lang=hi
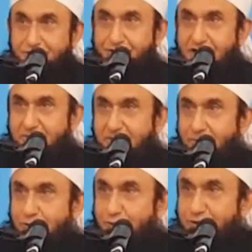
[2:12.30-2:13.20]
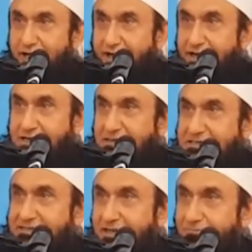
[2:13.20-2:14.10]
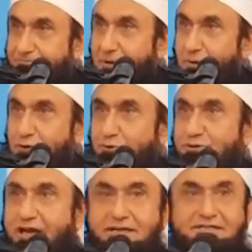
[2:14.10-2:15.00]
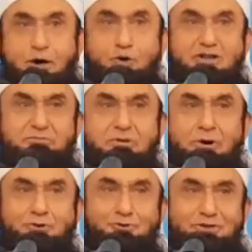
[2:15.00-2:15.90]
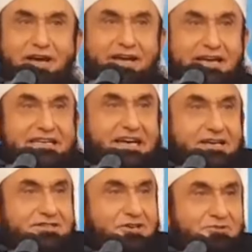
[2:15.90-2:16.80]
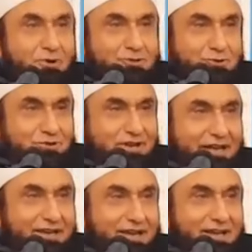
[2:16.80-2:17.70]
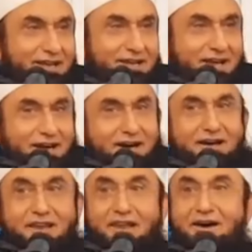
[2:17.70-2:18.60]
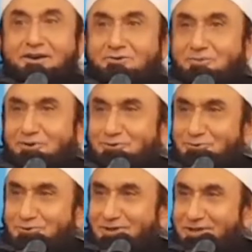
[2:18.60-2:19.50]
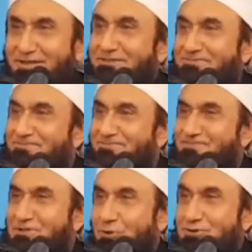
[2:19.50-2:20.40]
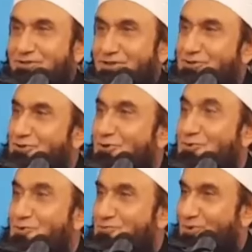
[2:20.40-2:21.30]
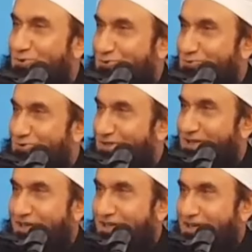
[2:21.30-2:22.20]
शक्ल भी मौजूद है इज़्ज़त भी मौजूद है सहूलत भी मौजूद है क्या चीज़ मौजूद नहीं अखलाक मौजूद नहीं हसन सलूक मौजूद नहीं